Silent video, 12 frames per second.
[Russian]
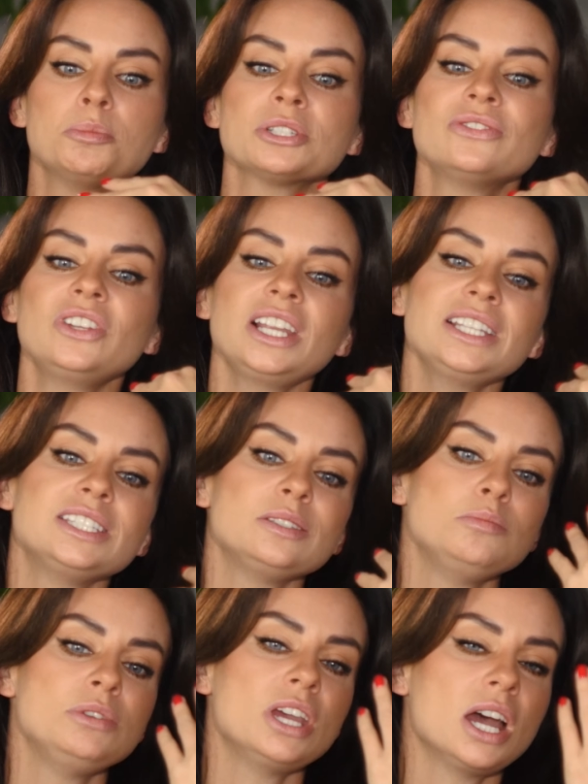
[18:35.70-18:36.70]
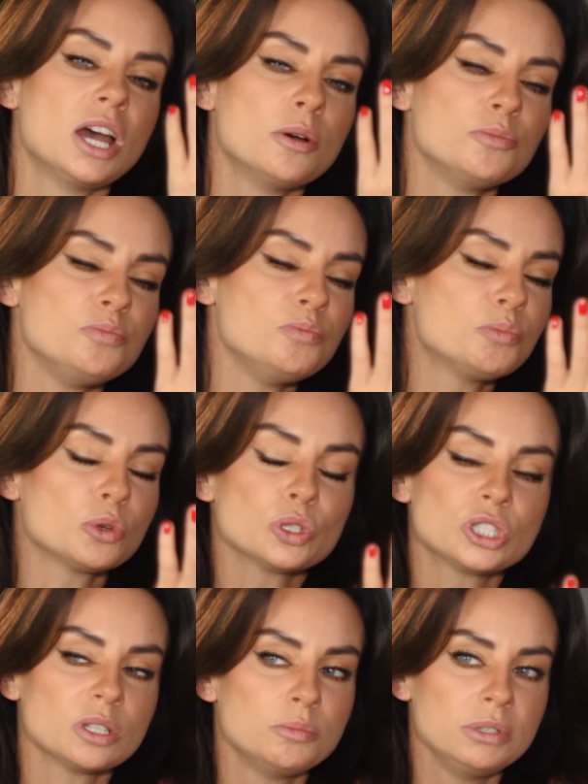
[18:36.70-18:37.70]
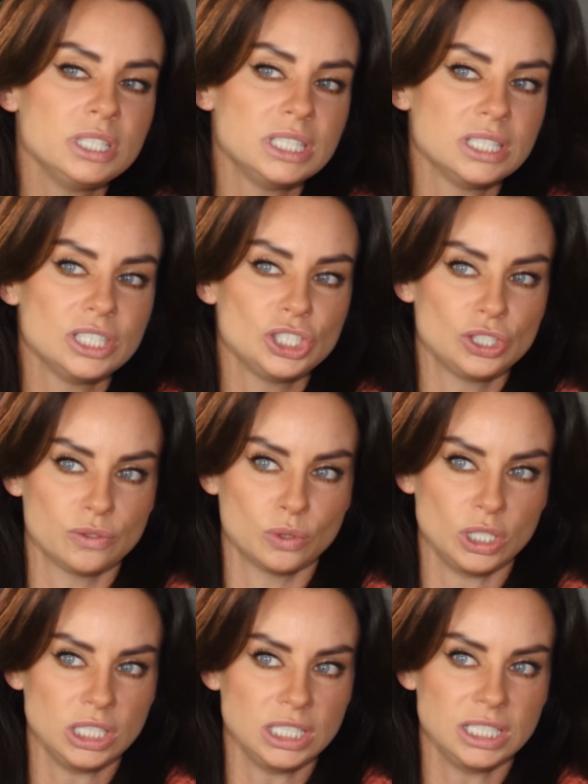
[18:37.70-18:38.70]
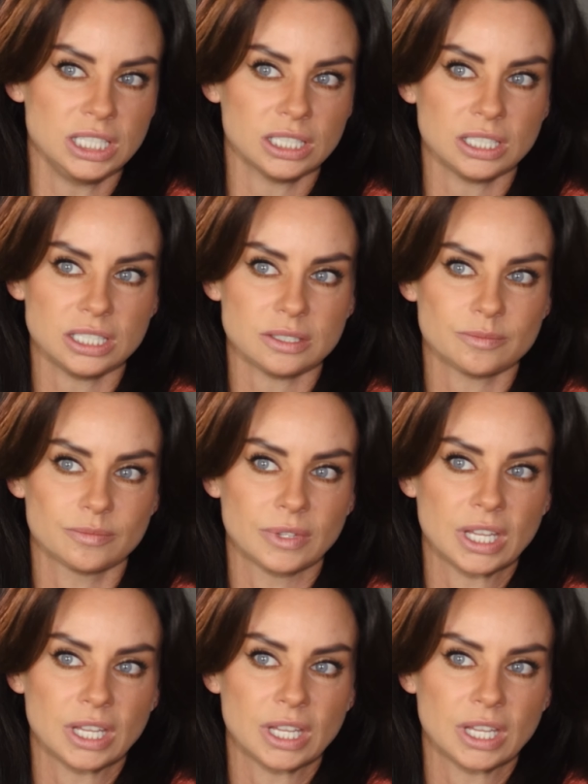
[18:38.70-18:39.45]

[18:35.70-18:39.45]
позволять себе просто быть и ничего не делать.